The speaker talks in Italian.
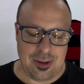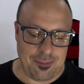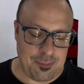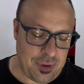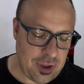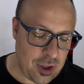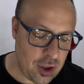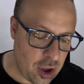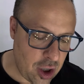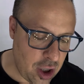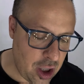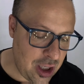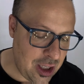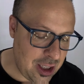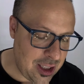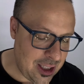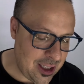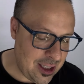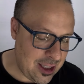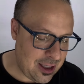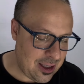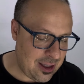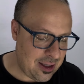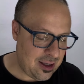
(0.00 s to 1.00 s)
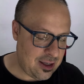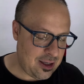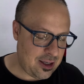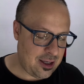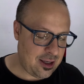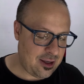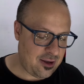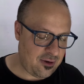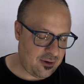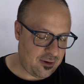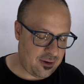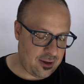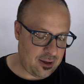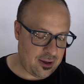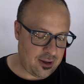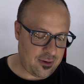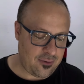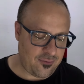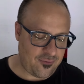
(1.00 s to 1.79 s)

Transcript: Pioli eh,